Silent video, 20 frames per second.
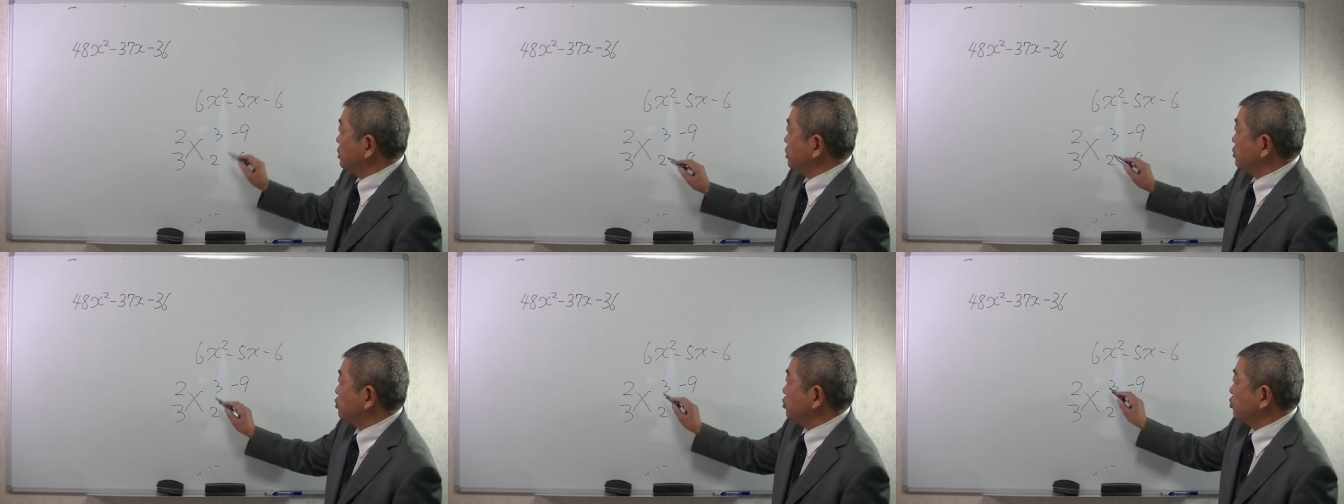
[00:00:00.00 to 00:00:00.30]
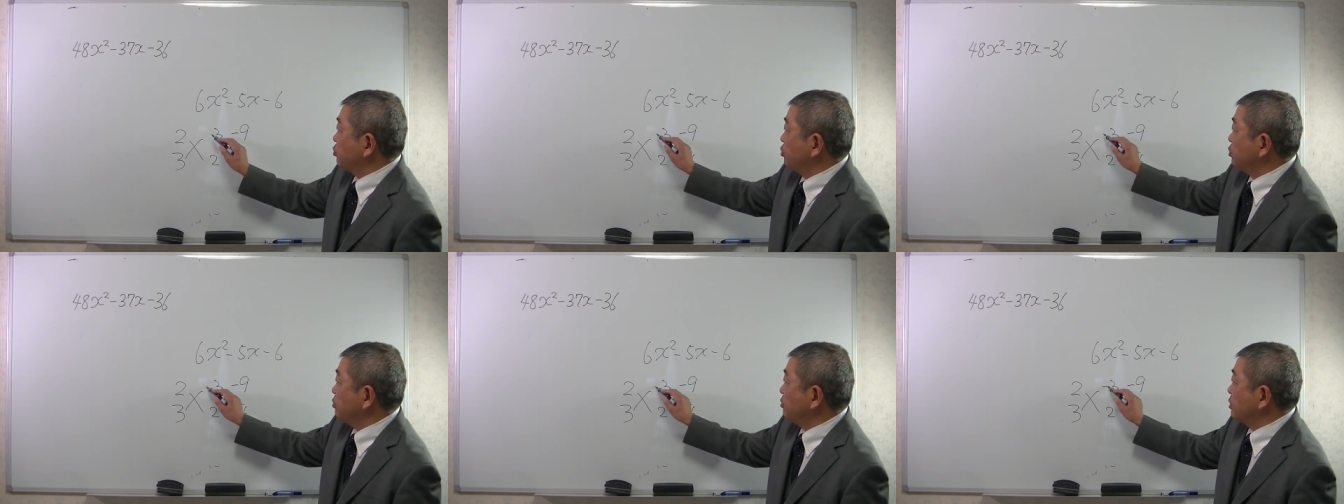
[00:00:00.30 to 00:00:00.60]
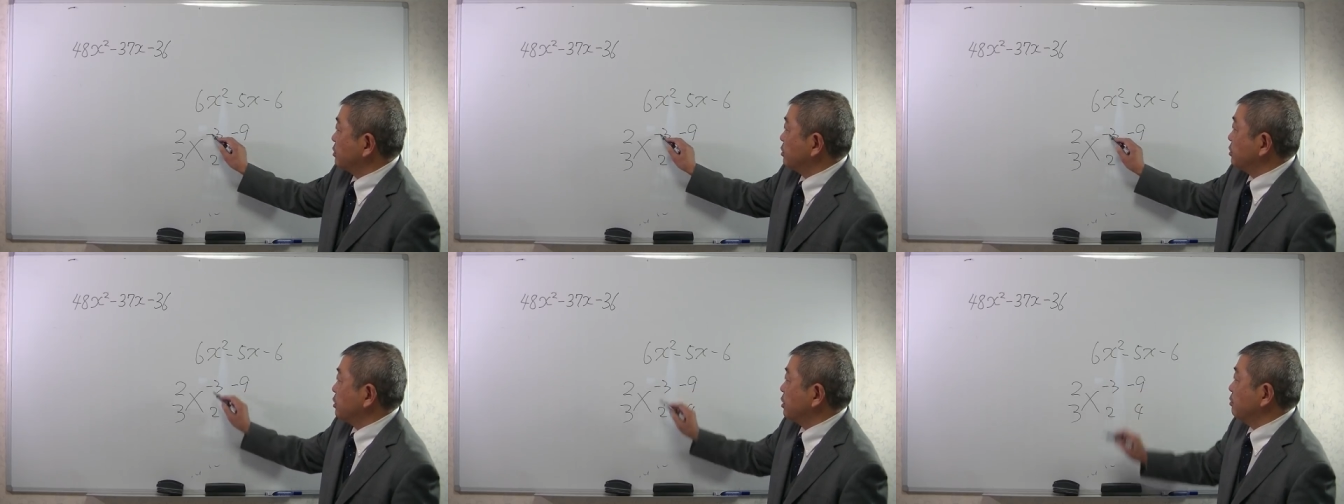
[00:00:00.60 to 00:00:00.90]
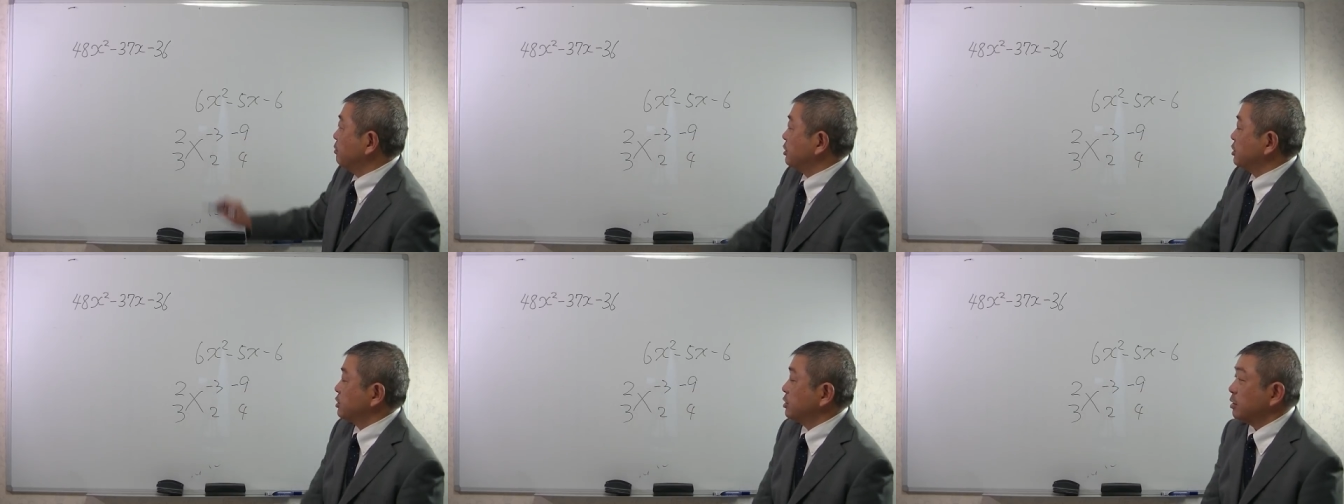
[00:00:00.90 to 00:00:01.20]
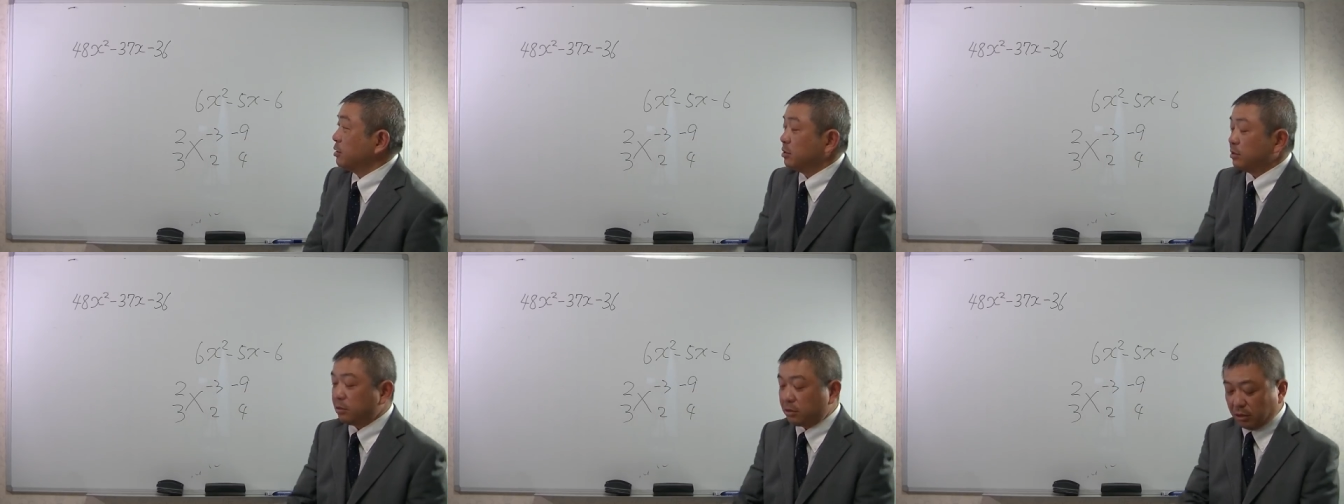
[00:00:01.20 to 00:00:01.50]
でちょうどうまくいきまし
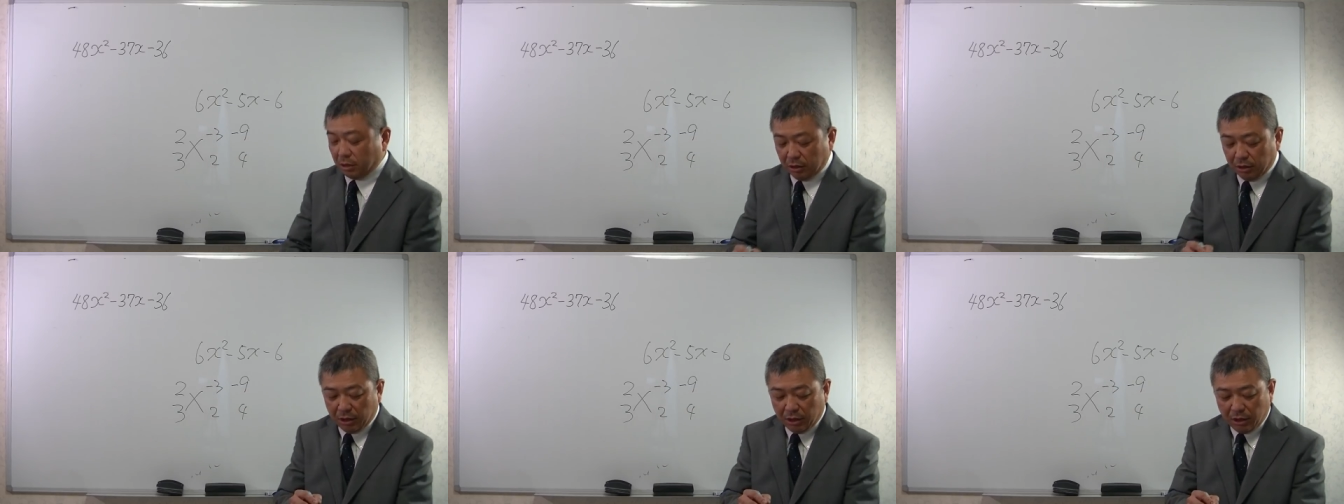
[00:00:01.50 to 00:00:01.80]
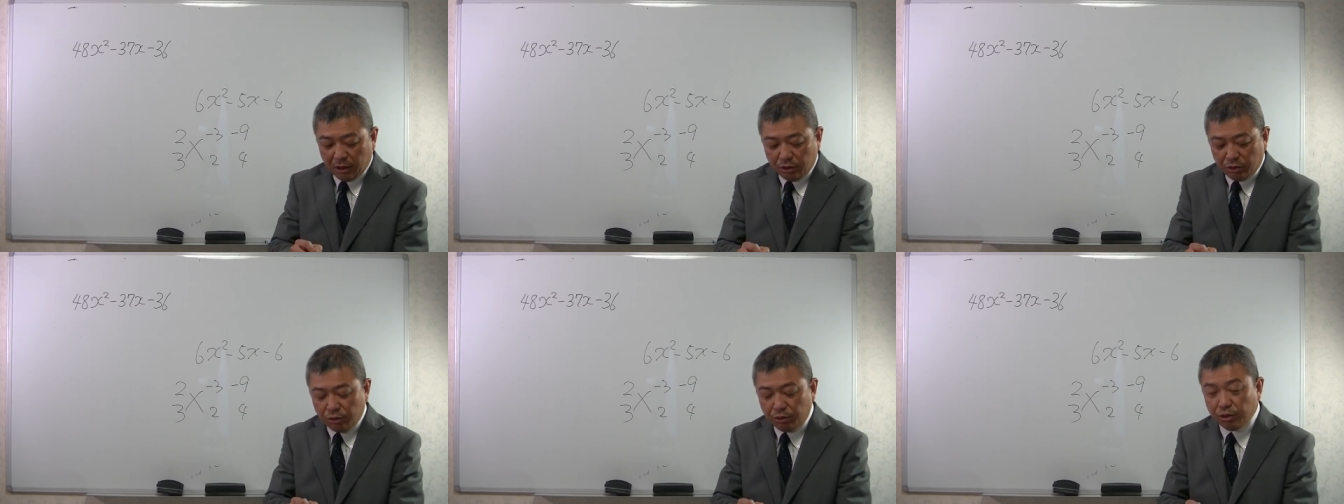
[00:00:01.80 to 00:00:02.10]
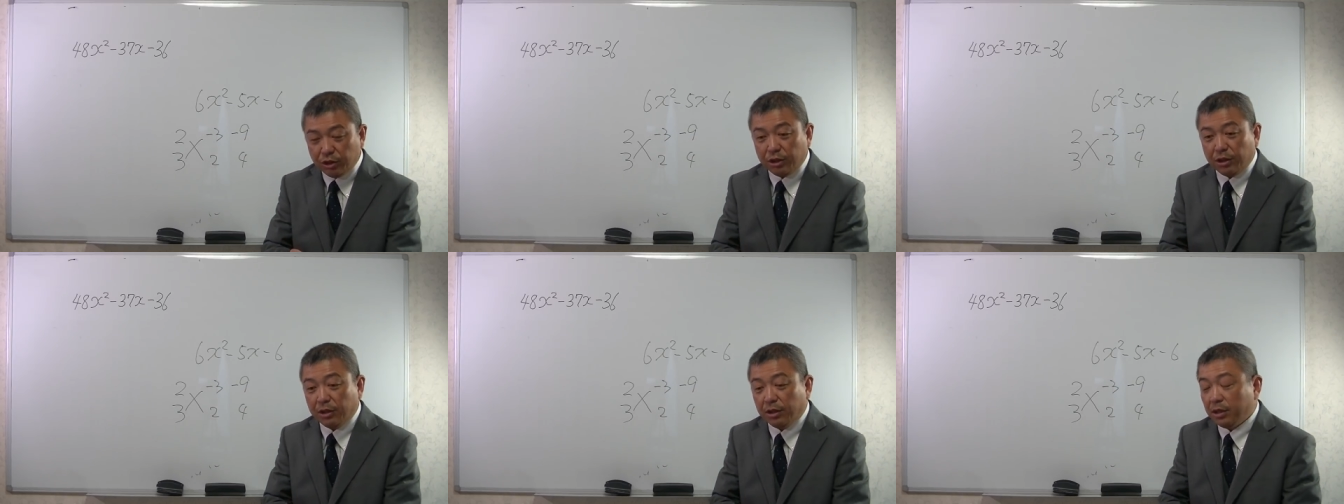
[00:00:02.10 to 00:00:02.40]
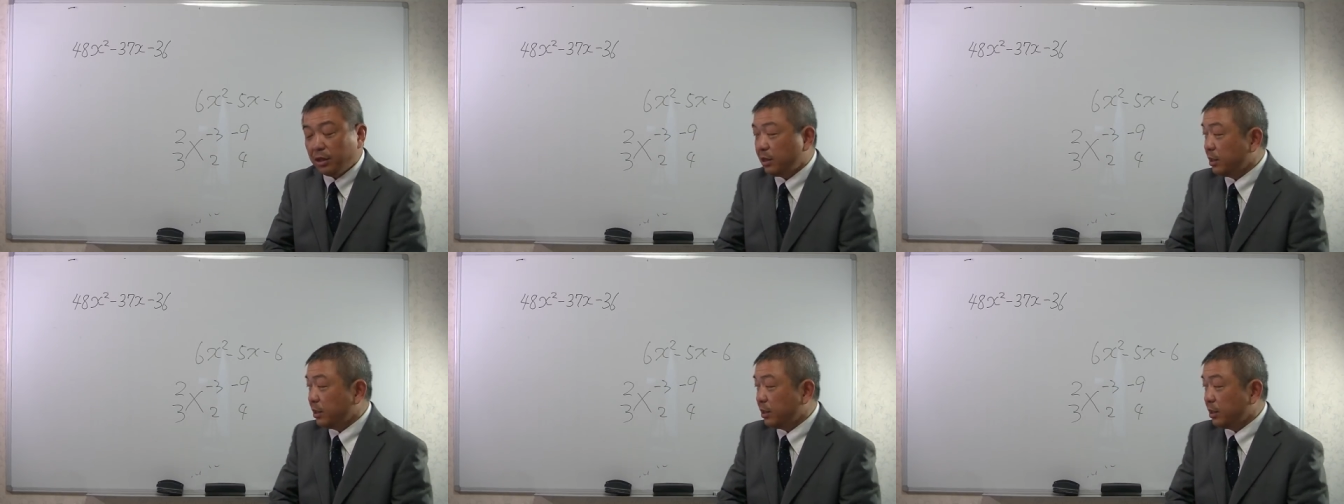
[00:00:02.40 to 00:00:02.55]
たっていうふうに